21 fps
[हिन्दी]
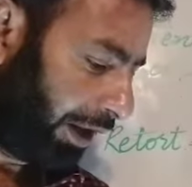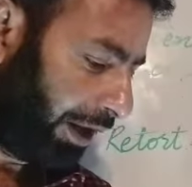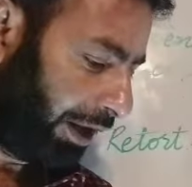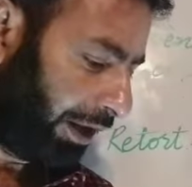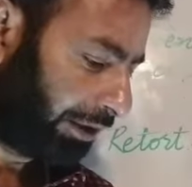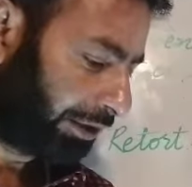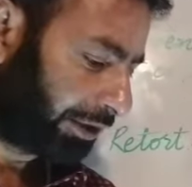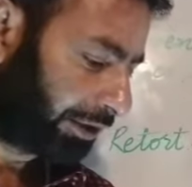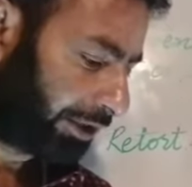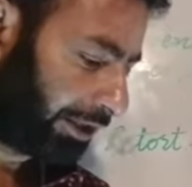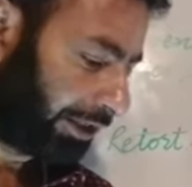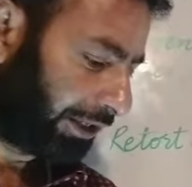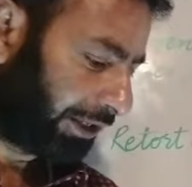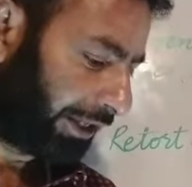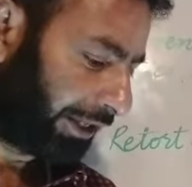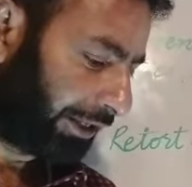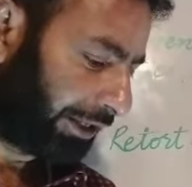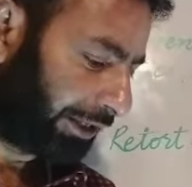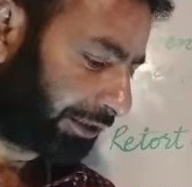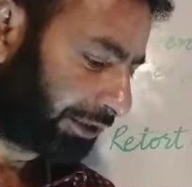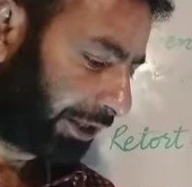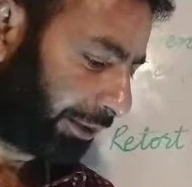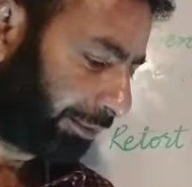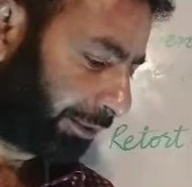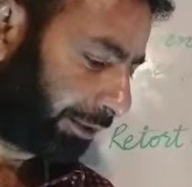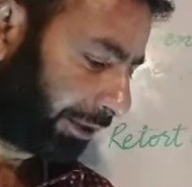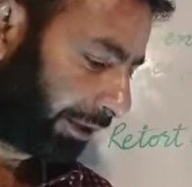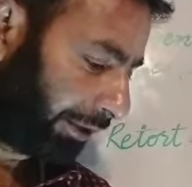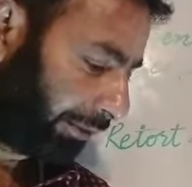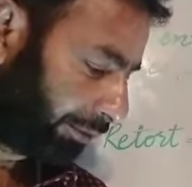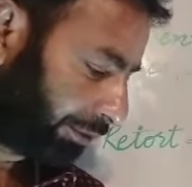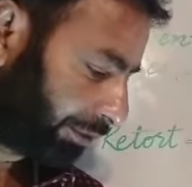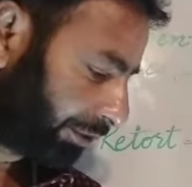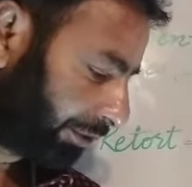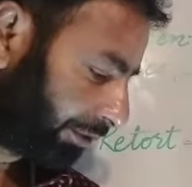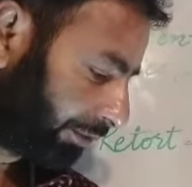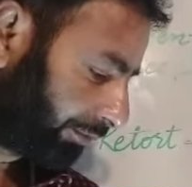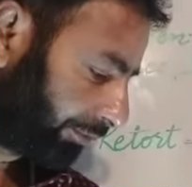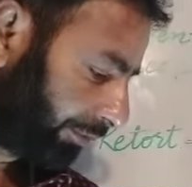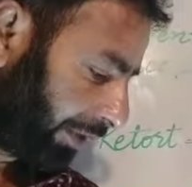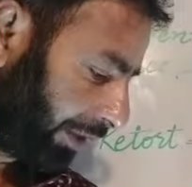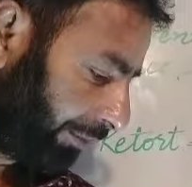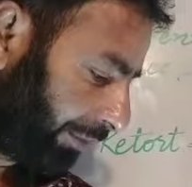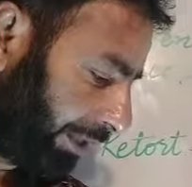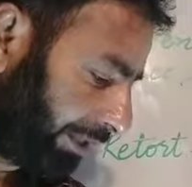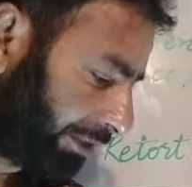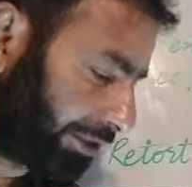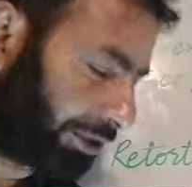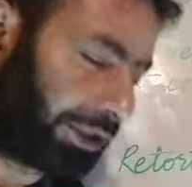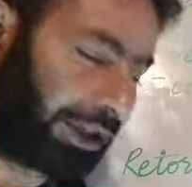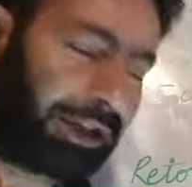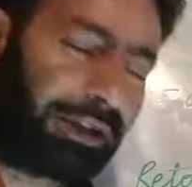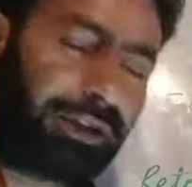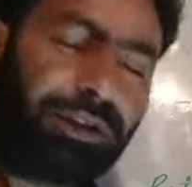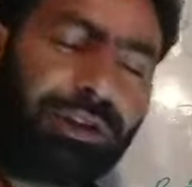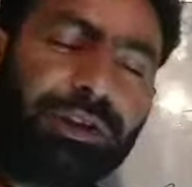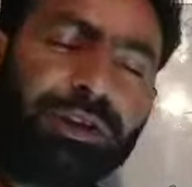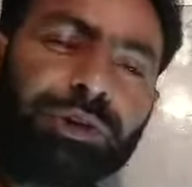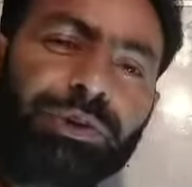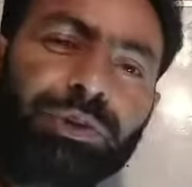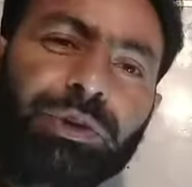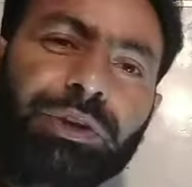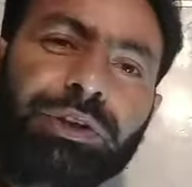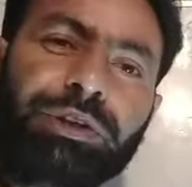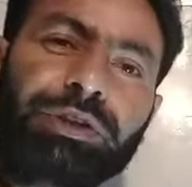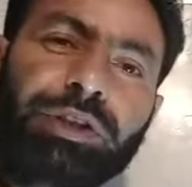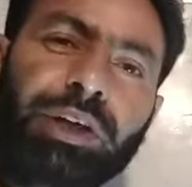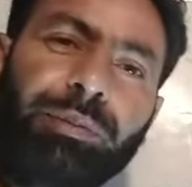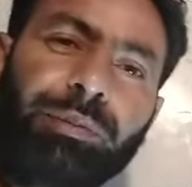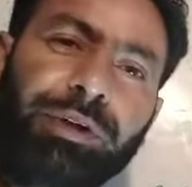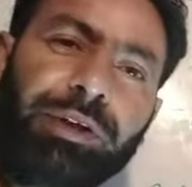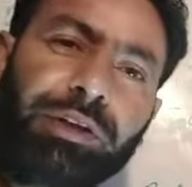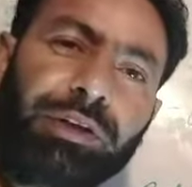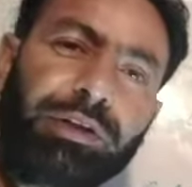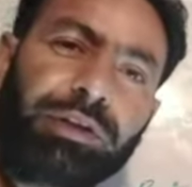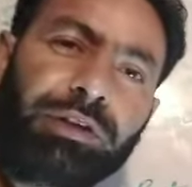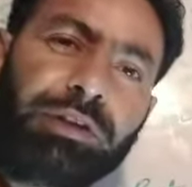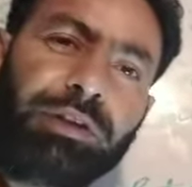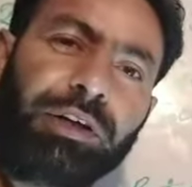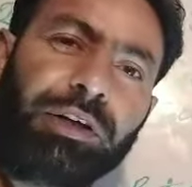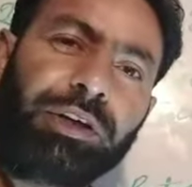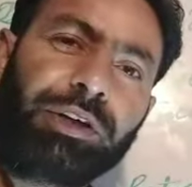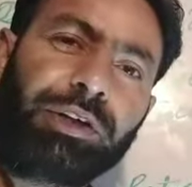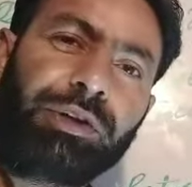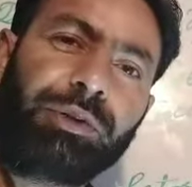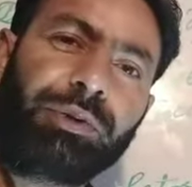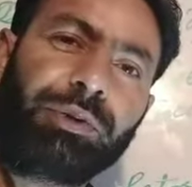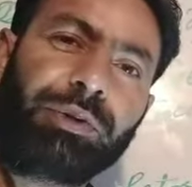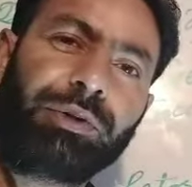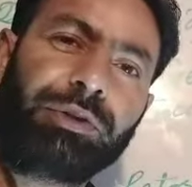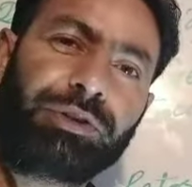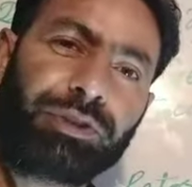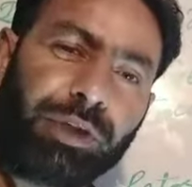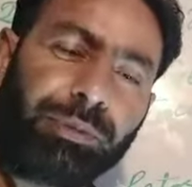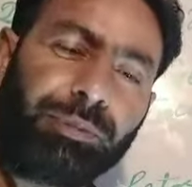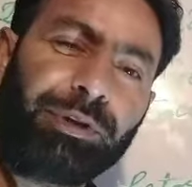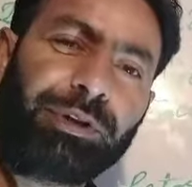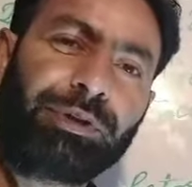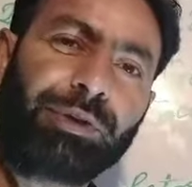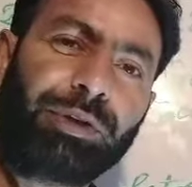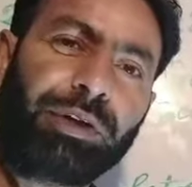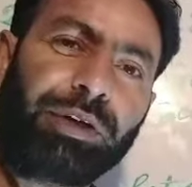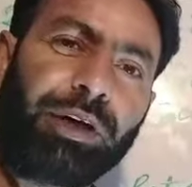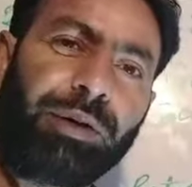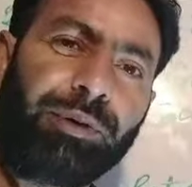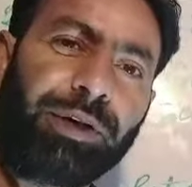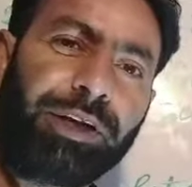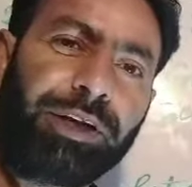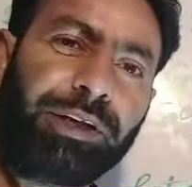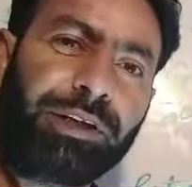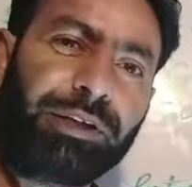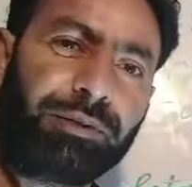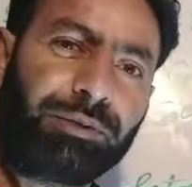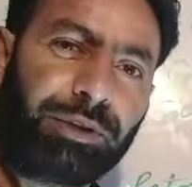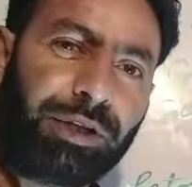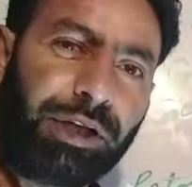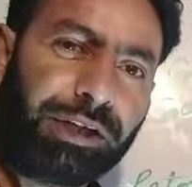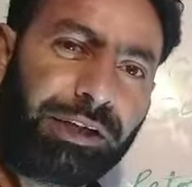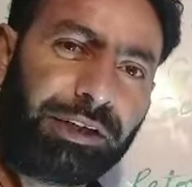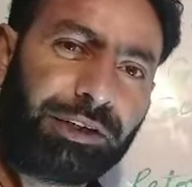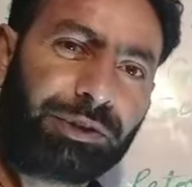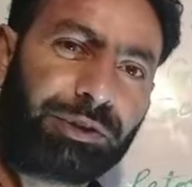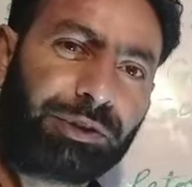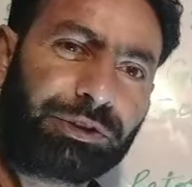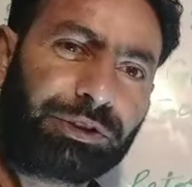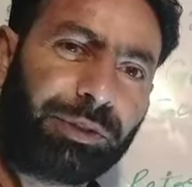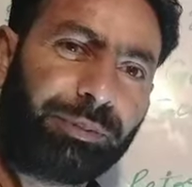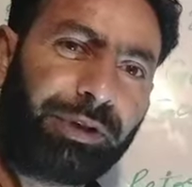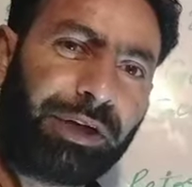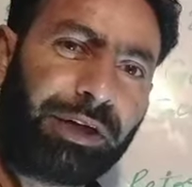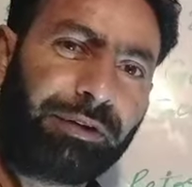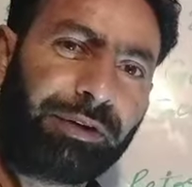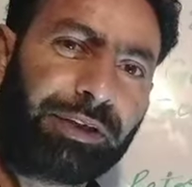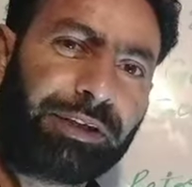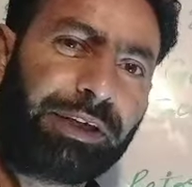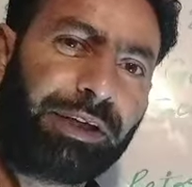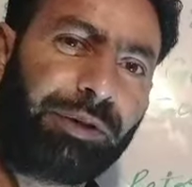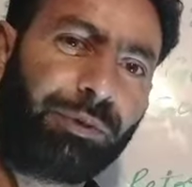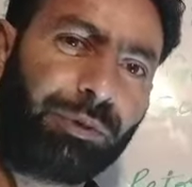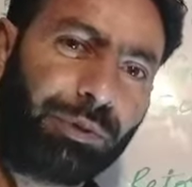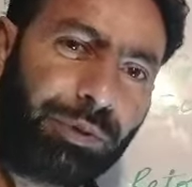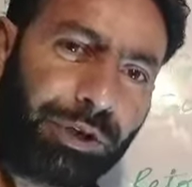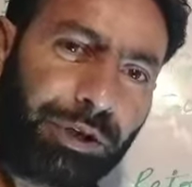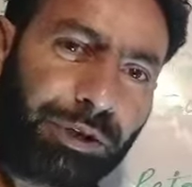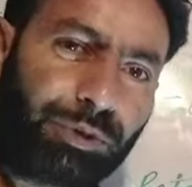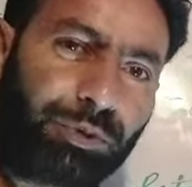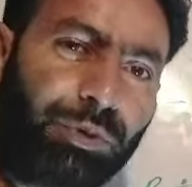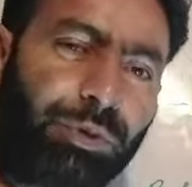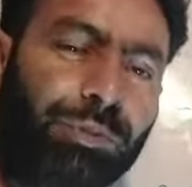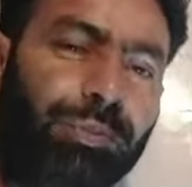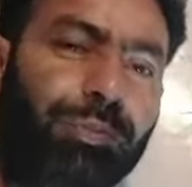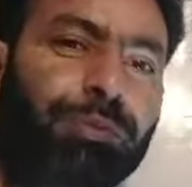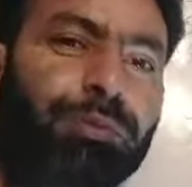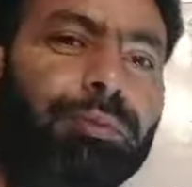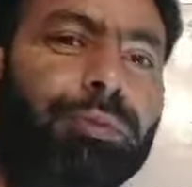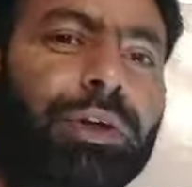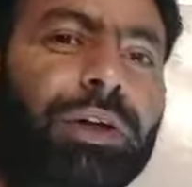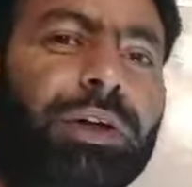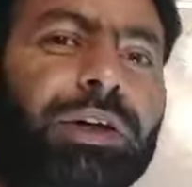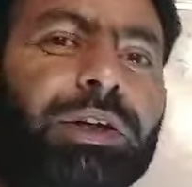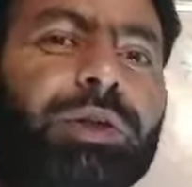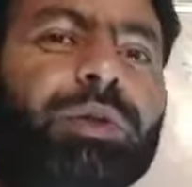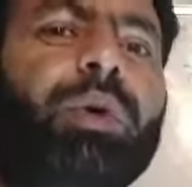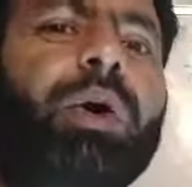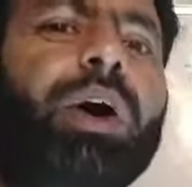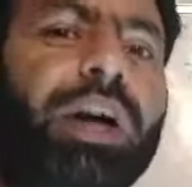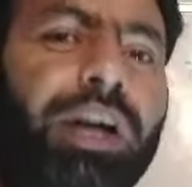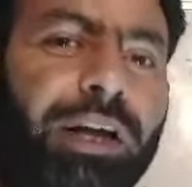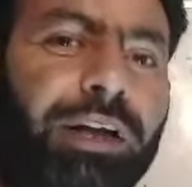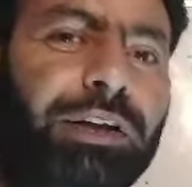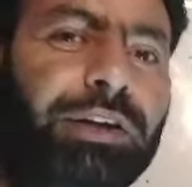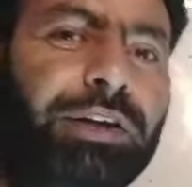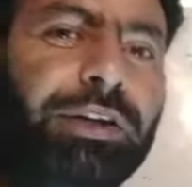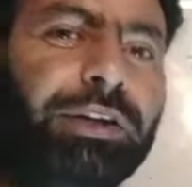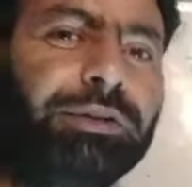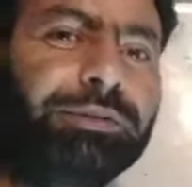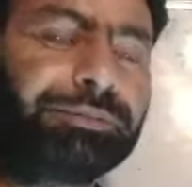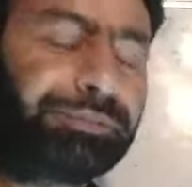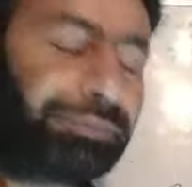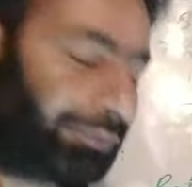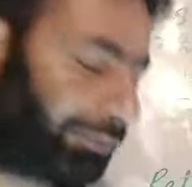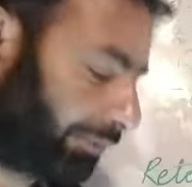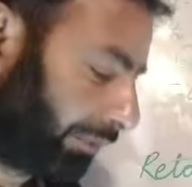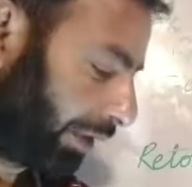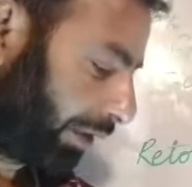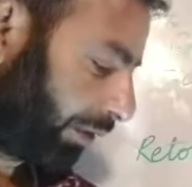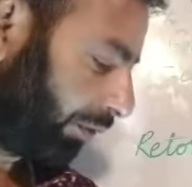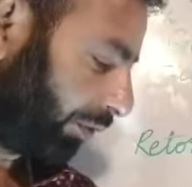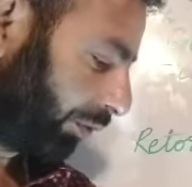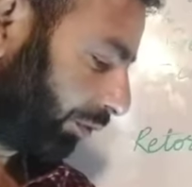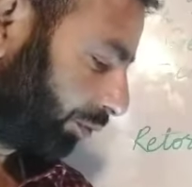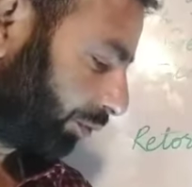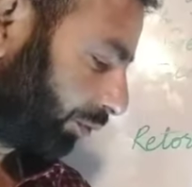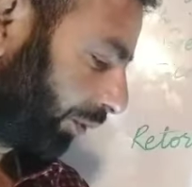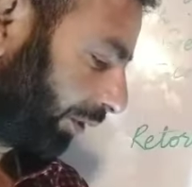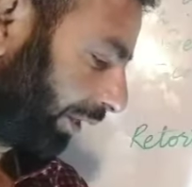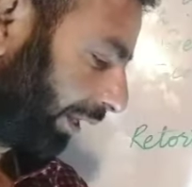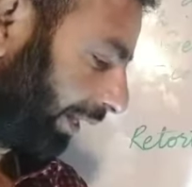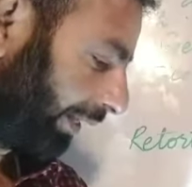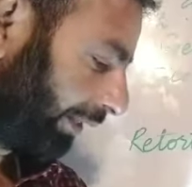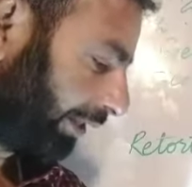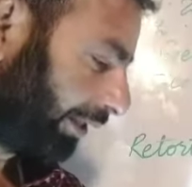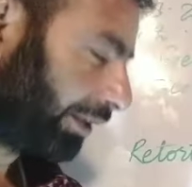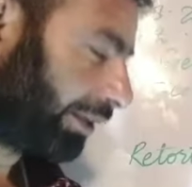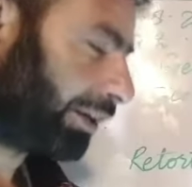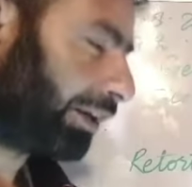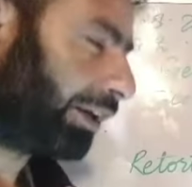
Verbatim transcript: ऑल द थ्री लेडीज ऑफ आर हाउस प्रेज हर क्योंकि सभी लड़कियों सभी जो हमारी घर की जो सभी औरतें हैं उन्होंने इसको दुआएं दी और उसको कहा कि